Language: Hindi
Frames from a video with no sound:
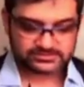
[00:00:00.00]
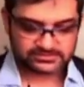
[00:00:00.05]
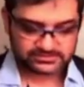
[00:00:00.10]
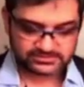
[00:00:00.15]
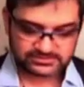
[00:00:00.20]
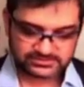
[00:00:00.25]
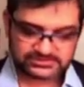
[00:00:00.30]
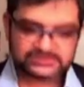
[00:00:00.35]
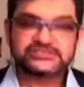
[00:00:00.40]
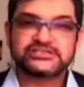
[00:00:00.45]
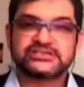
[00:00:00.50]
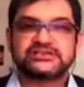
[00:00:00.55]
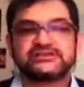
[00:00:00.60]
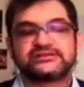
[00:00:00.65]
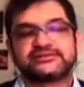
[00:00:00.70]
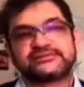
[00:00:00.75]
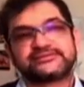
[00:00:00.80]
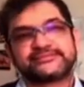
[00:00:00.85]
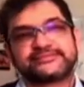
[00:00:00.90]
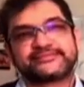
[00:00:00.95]
बहुत ही
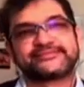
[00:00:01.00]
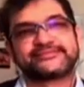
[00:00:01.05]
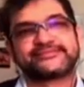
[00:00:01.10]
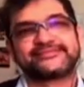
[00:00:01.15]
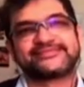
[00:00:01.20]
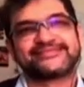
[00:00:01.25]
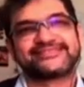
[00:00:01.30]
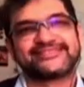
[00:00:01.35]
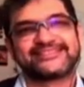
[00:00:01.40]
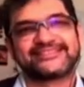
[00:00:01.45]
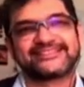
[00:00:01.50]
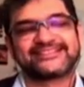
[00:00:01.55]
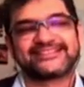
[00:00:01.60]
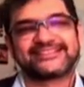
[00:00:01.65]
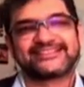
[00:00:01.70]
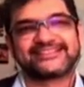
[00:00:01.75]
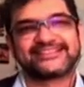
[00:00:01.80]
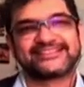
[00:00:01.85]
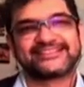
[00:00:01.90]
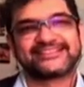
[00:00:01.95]
बेहतरीन काम
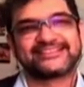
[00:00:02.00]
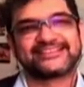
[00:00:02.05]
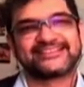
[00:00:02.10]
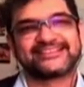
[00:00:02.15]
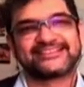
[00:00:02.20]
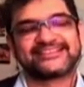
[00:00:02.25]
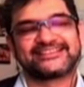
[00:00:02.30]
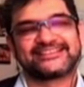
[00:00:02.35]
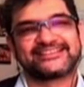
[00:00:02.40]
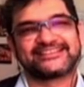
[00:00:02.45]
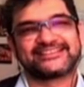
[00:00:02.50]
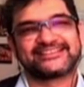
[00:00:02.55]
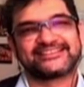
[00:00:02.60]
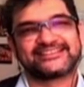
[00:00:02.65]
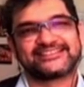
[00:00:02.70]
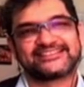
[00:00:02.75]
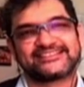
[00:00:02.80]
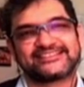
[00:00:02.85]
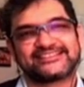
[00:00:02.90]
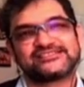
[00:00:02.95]
आपने उस पर किया है
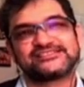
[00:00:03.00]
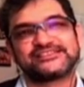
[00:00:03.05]
मतलब